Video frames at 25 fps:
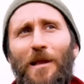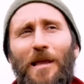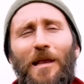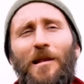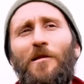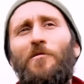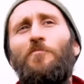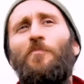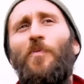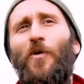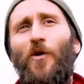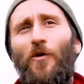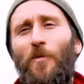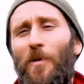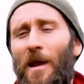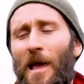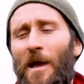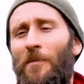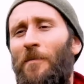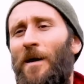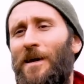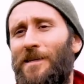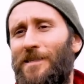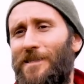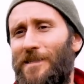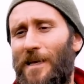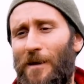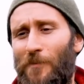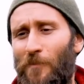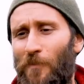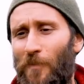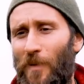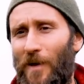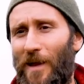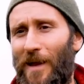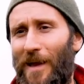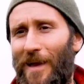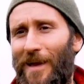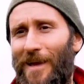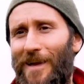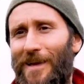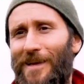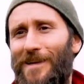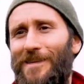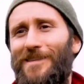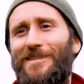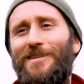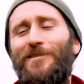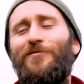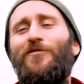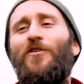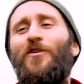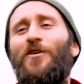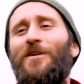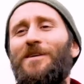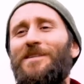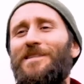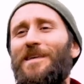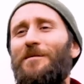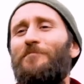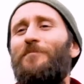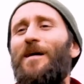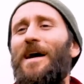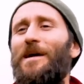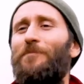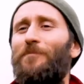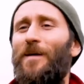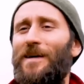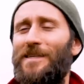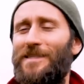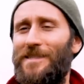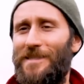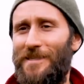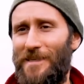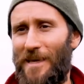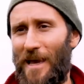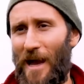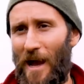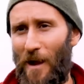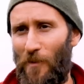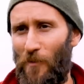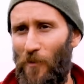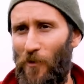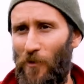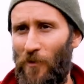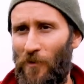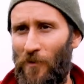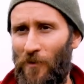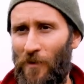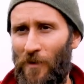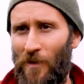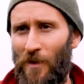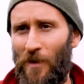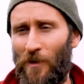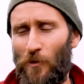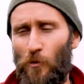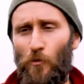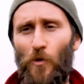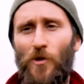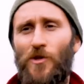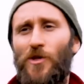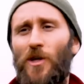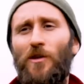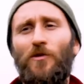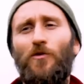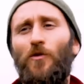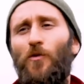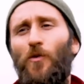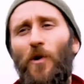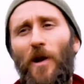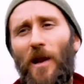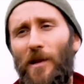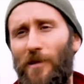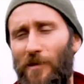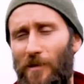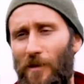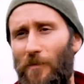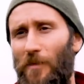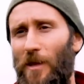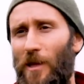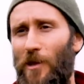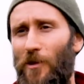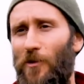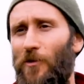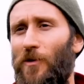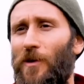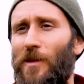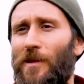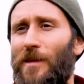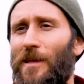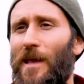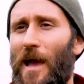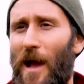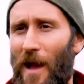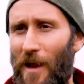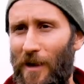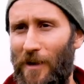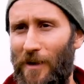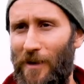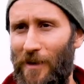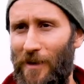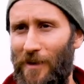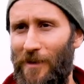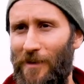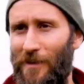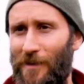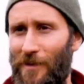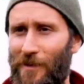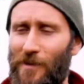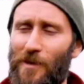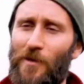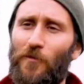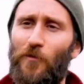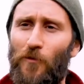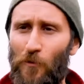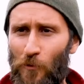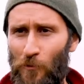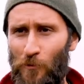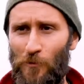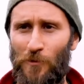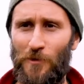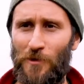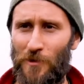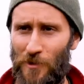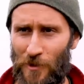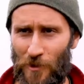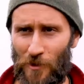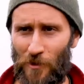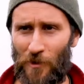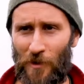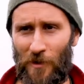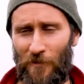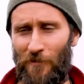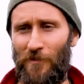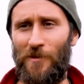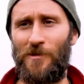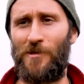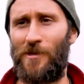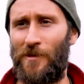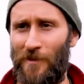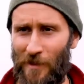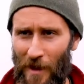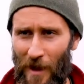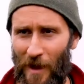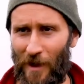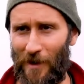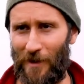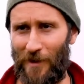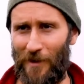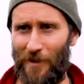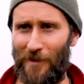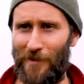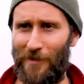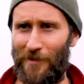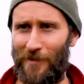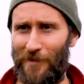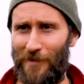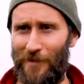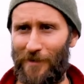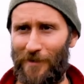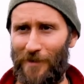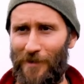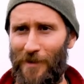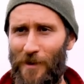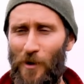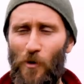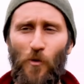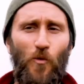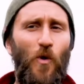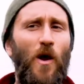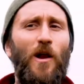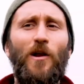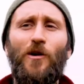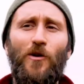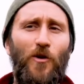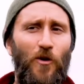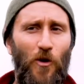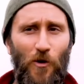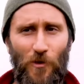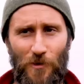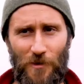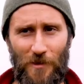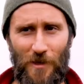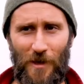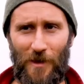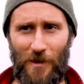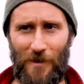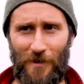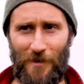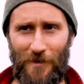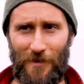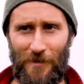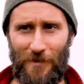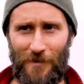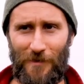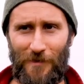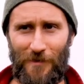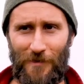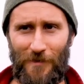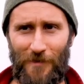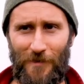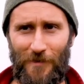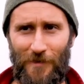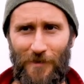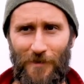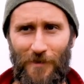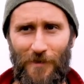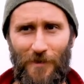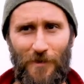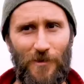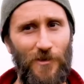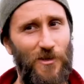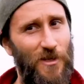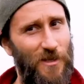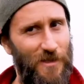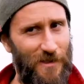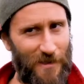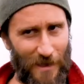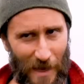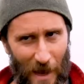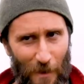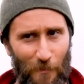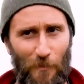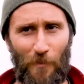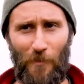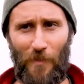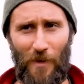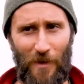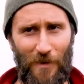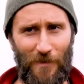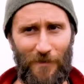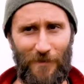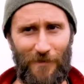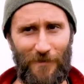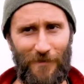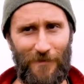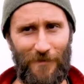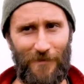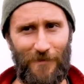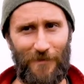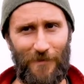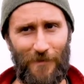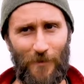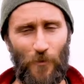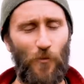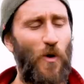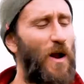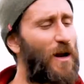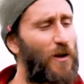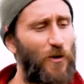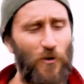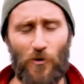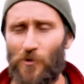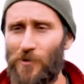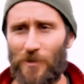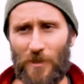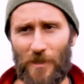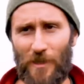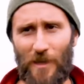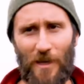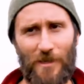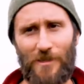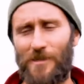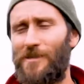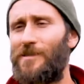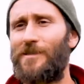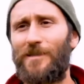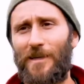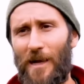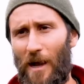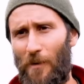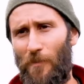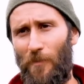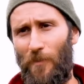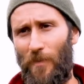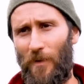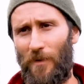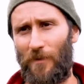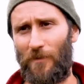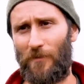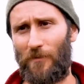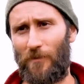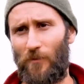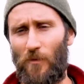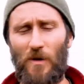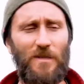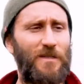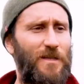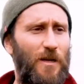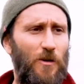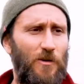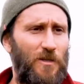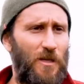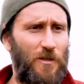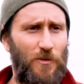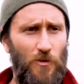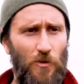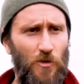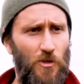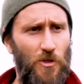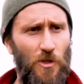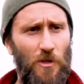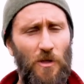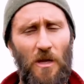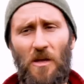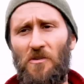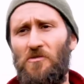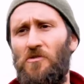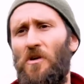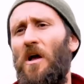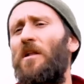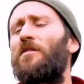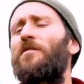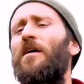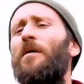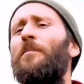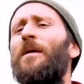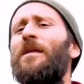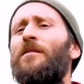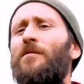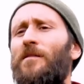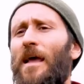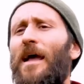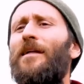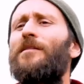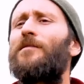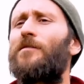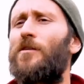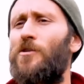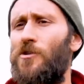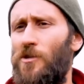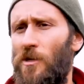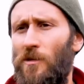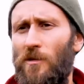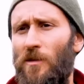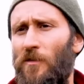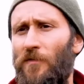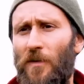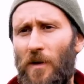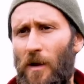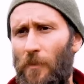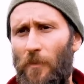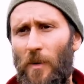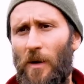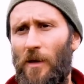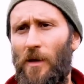Il, il problema è sempre eh, se, se bypassiamo 240 milioni di anni di evoluzione vegetale, qualcosa ci scappa, qualcosina ci scappa. Questa cosa che sto dicendo adesso è altamente antiscientifica